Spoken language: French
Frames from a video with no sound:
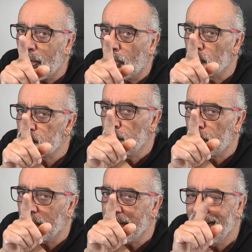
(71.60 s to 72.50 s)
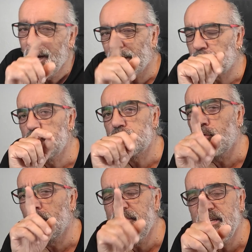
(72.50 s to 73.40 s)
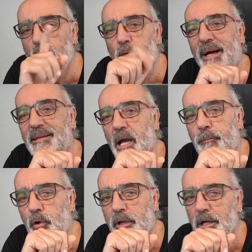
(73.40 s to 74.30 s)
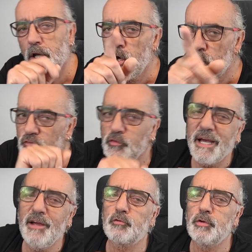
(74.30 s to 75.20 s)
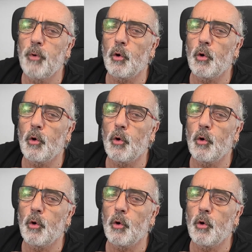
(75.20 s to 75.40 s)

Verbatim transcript: Alors non, je dis une connerie. Parce qu'une seconde vidéo m'a interpellé, je vous dirai ensuite